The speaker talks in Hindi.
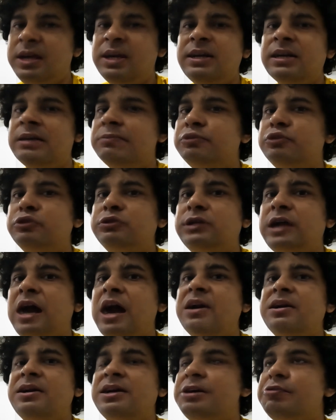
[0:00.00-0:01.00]
एक अमरूद
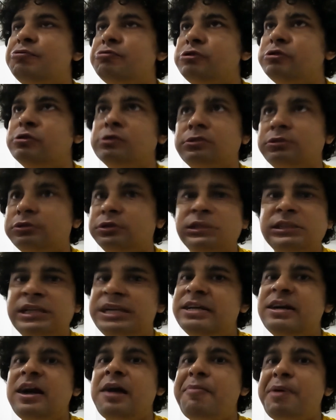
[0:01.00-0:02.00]
काट के वो खुद
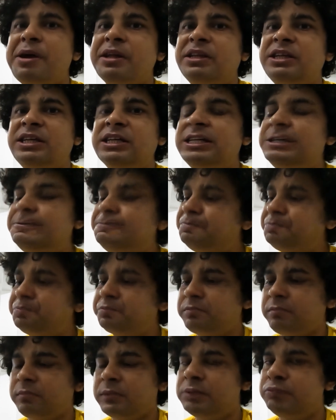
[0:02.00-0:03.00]
नहीं खा पाते
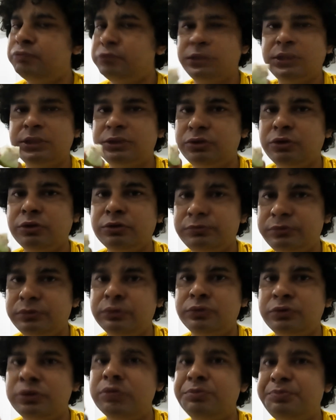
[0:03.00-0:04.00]
हैं मुझे दो
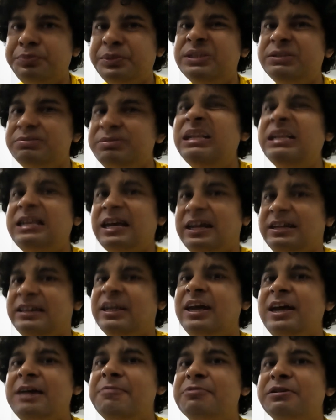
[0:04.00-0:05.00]
दो पीस मिल
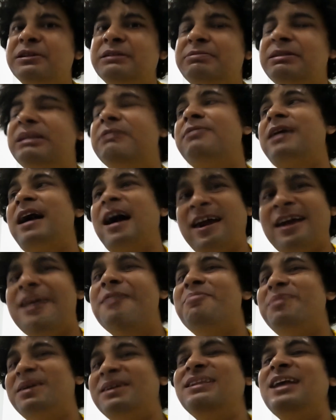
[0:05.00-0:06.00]
जाता है मुझे मतलब
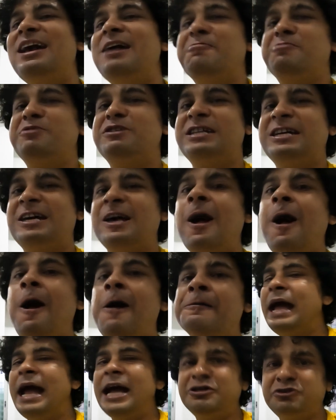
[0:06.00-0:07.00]
खाना पड़ता है मुझे
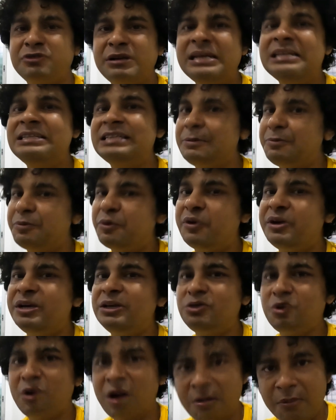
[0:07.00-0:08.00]
एक्चुअली सबको
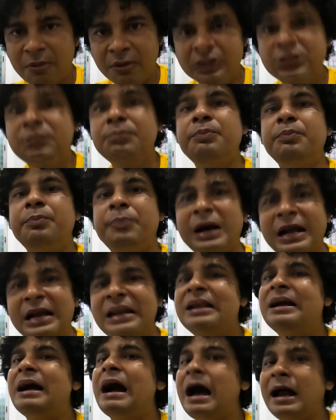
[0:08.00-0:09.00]
ही थोड़ा बहुत
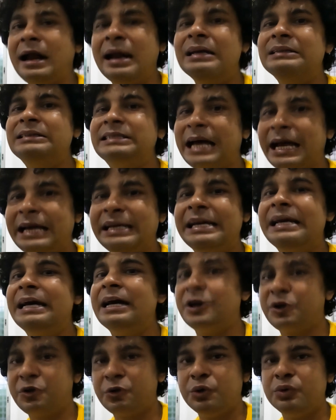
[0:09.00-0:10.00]
फल खाना चाहिए
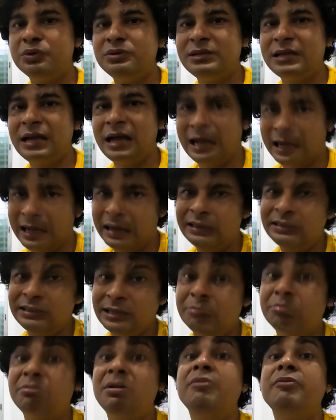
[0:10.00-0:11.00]
हर रोज़ अगर
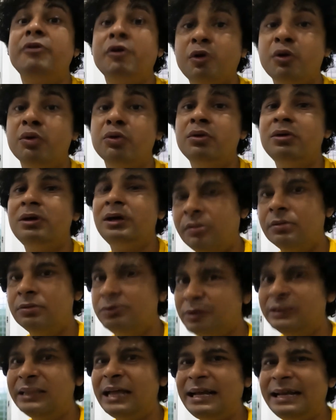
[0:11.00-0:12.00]
संभव हो
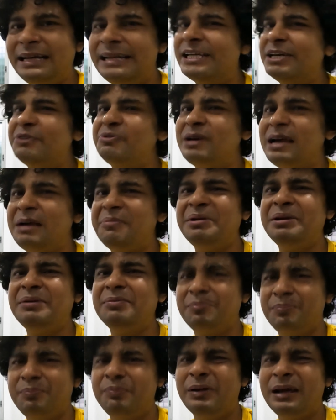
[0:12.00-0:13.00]
होता नहीं है क्योंकि
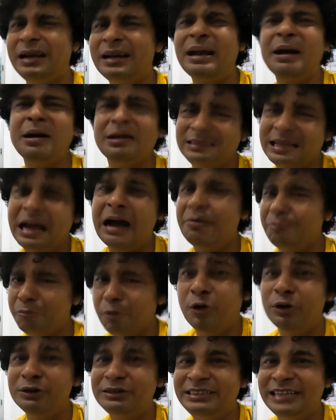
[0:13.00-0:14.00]
अभी फल का
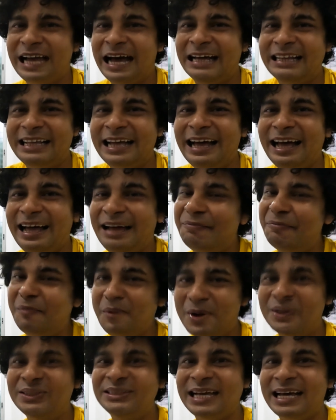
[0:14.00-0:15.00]
दाम बहुत ज़्यादा है
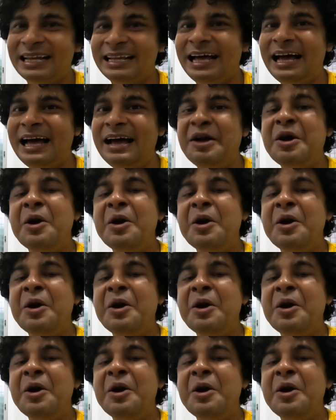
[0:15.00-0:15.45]
बहुत ज़्यादा